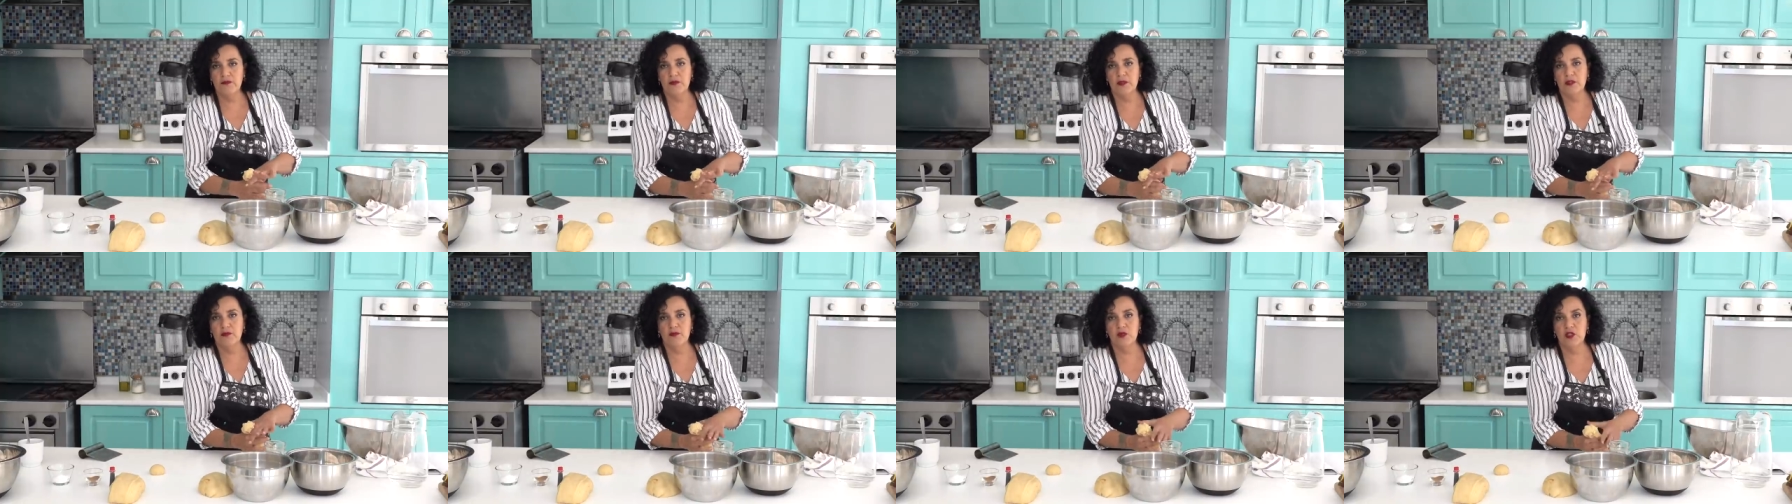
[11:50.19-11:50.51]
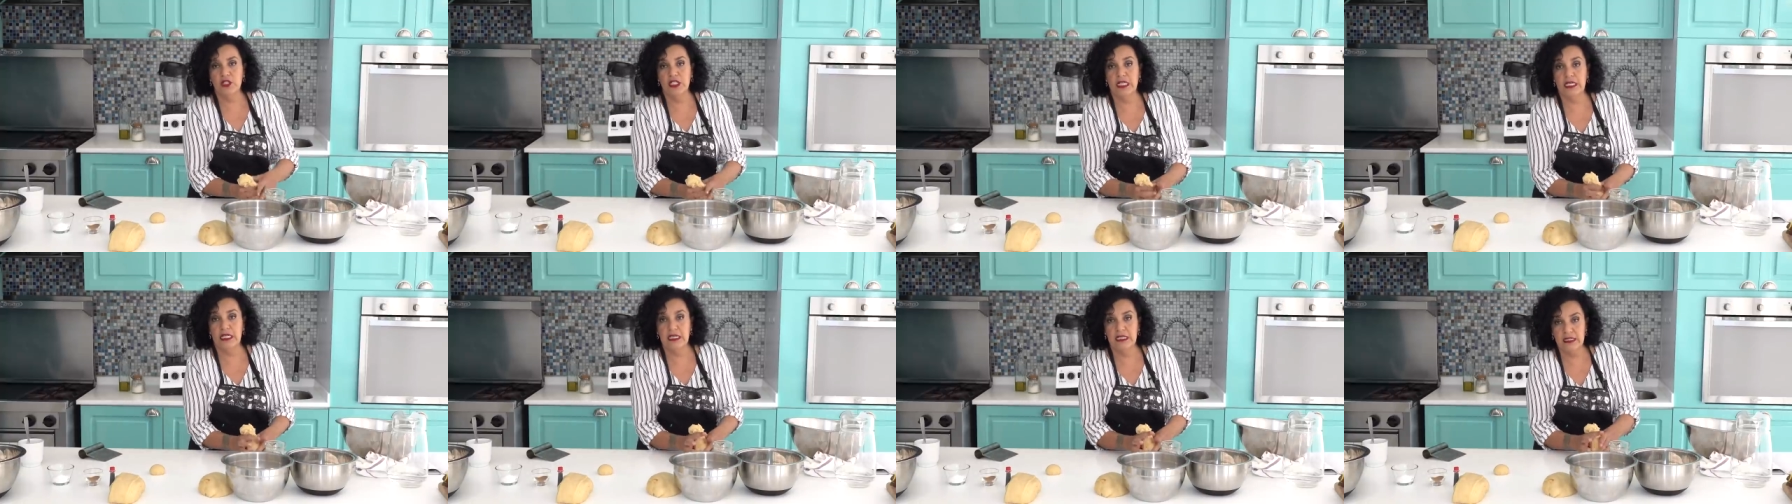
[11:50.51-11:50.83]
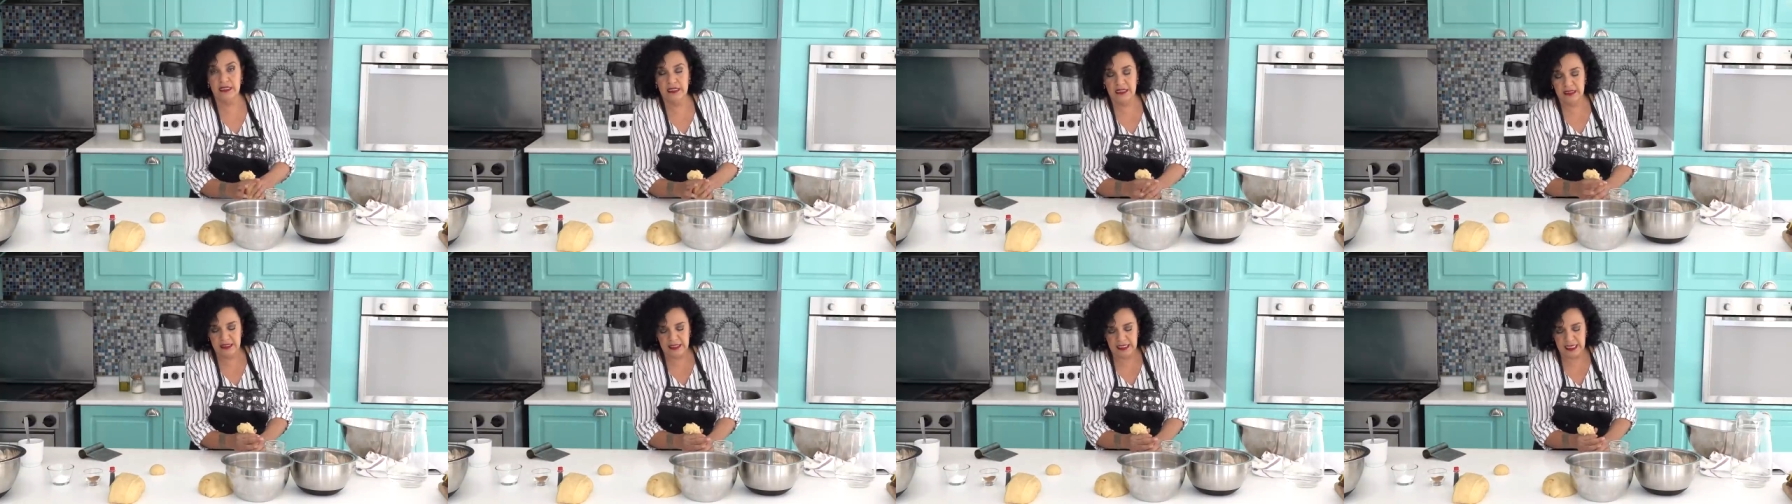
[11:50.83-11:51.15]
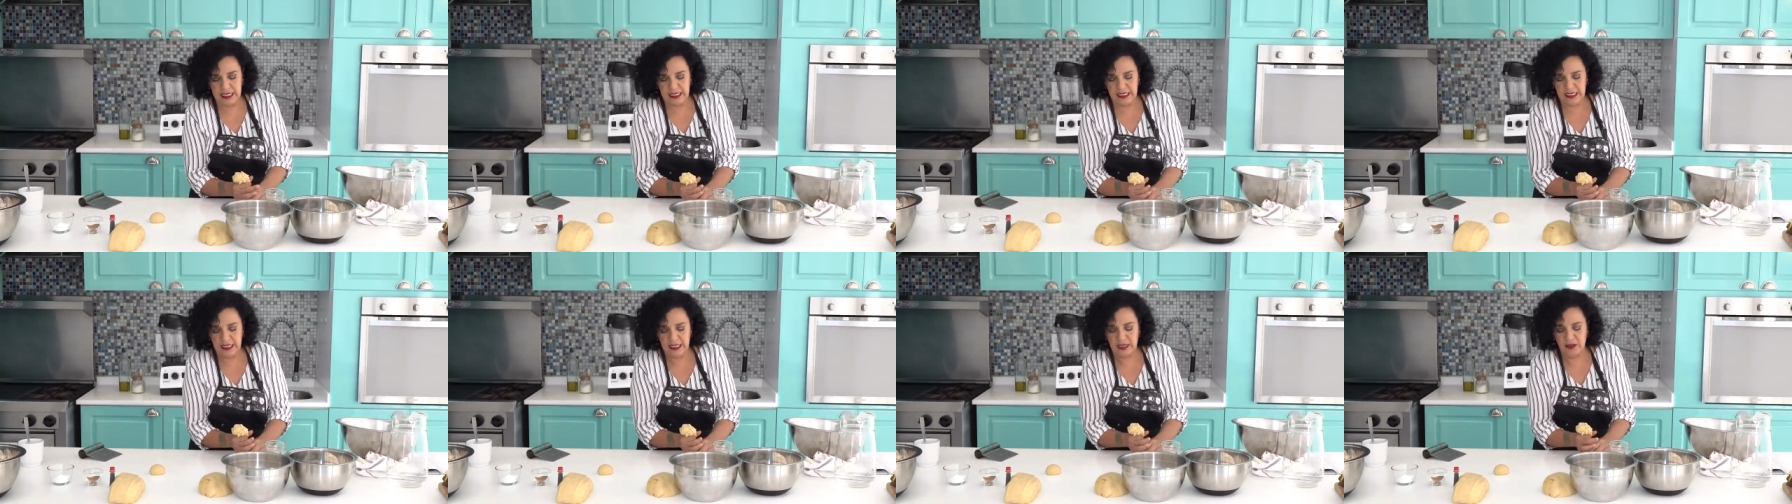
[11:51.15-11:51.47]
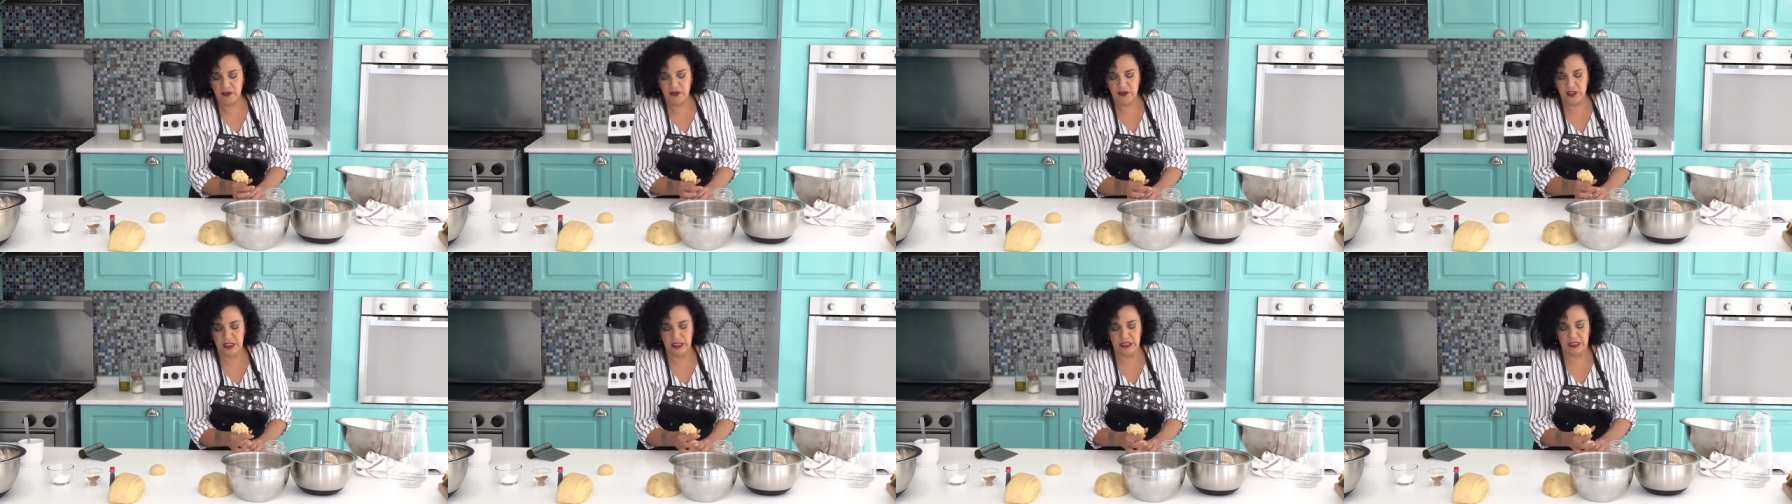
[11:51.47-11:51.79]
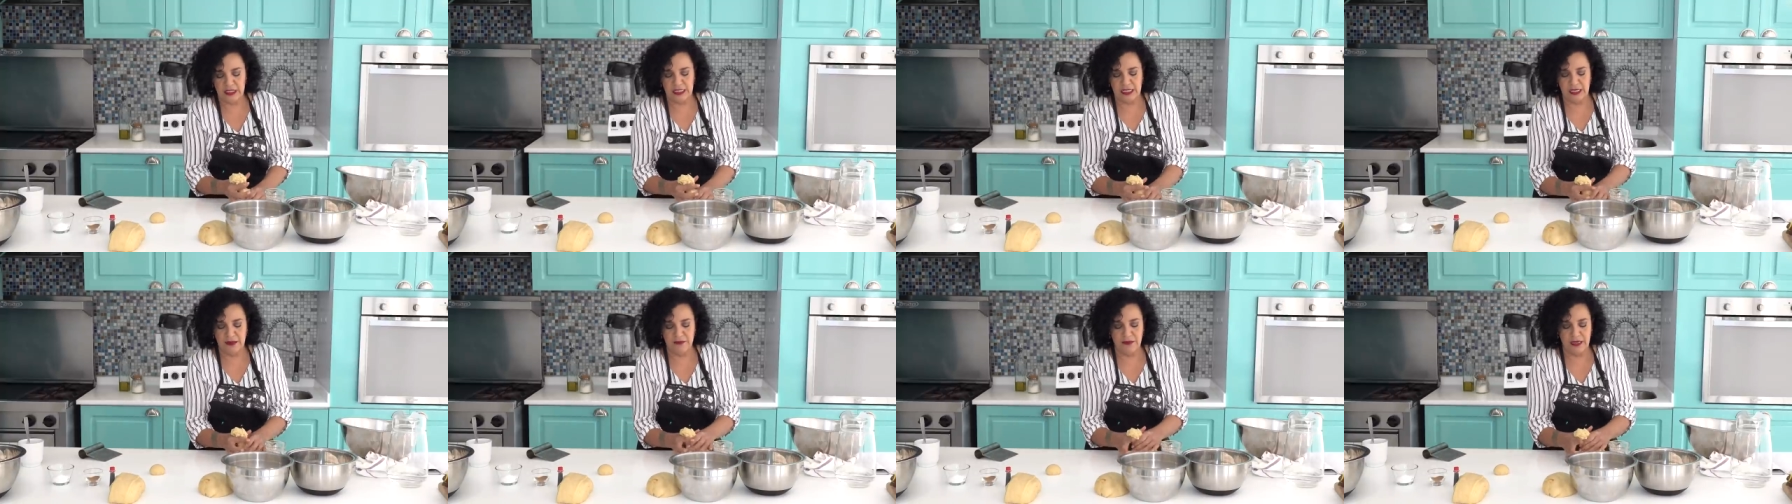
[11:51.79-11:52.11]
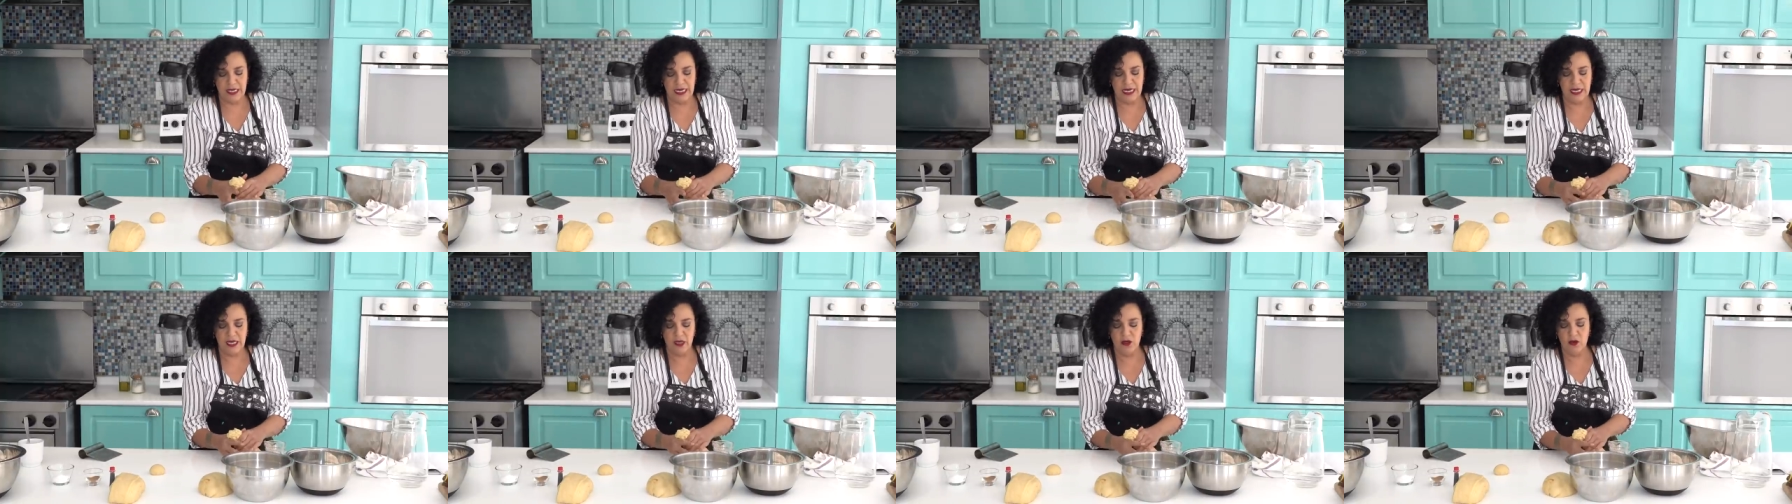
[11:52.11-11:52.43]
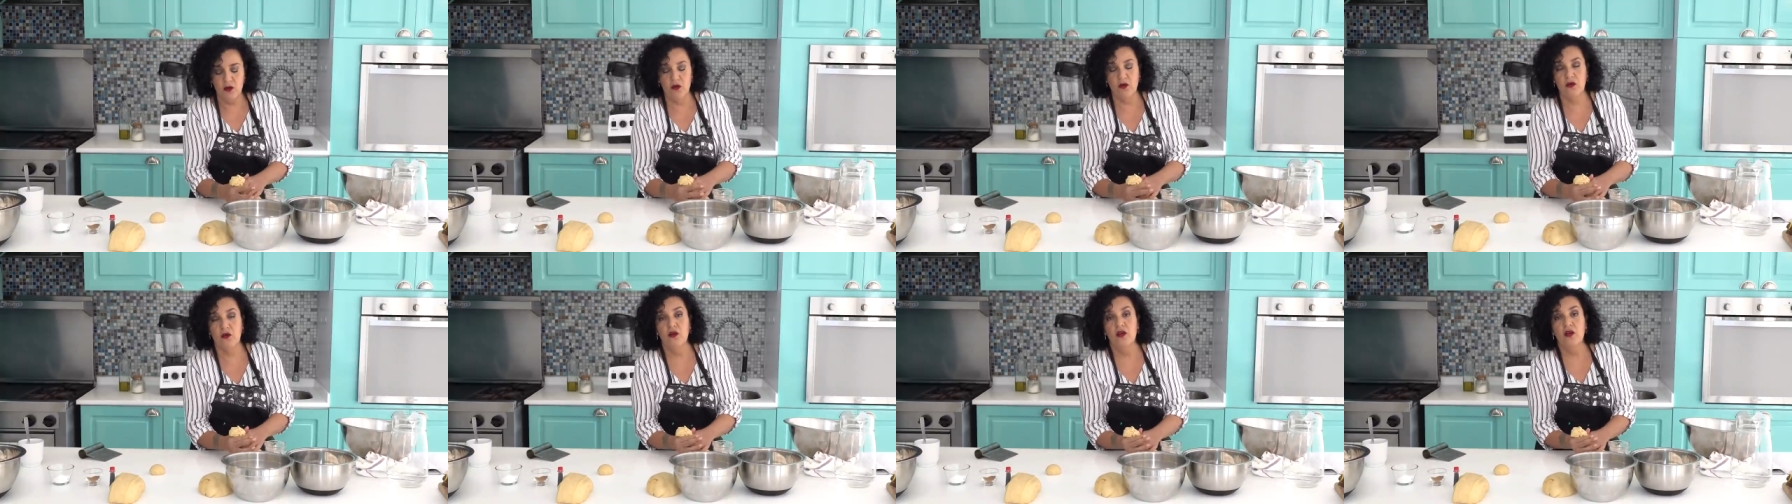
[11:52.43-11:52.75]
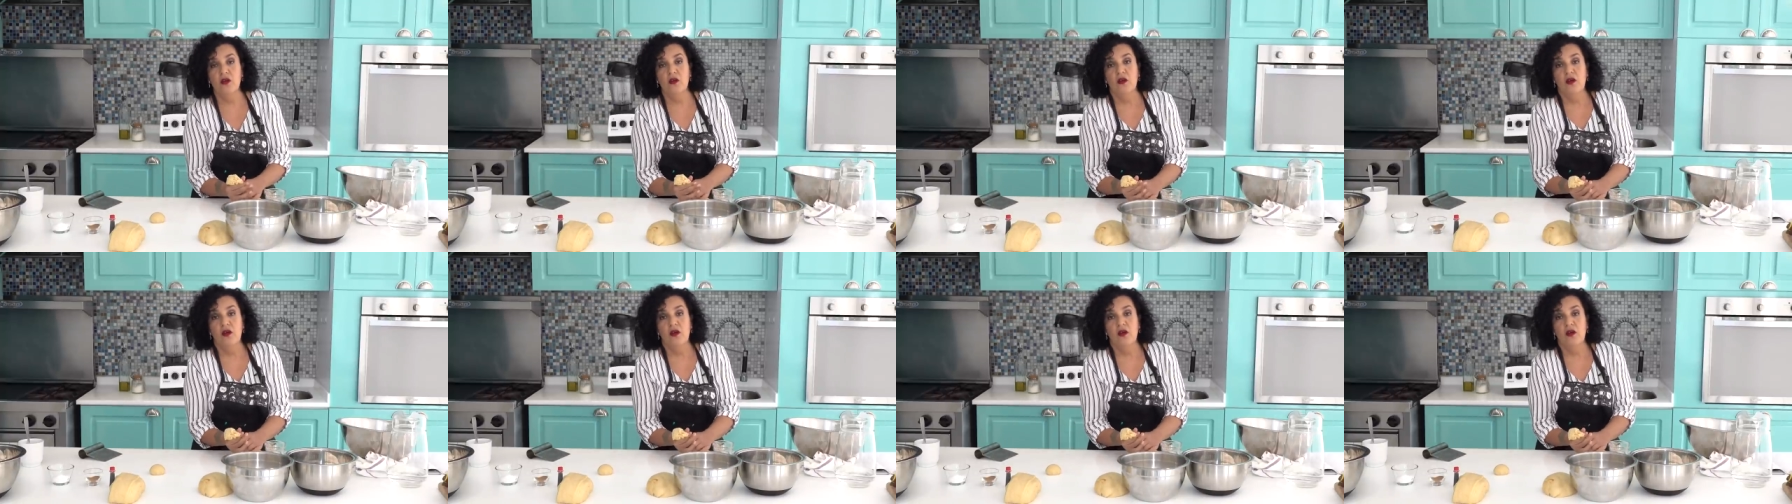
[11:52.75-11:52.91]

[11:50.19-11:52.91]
pues mucha gente se ha quedado sin trabajo